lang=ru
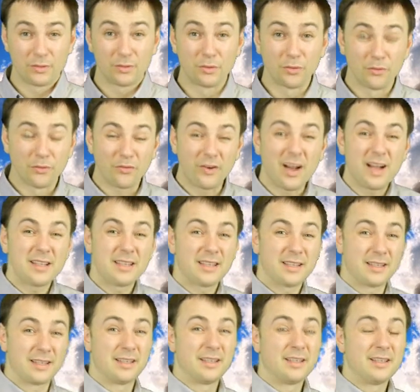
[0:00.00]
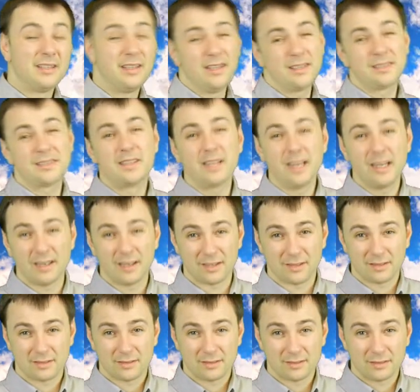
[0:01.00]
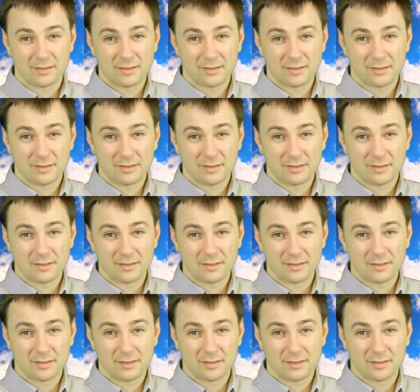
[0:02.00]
но в Ване есть грех.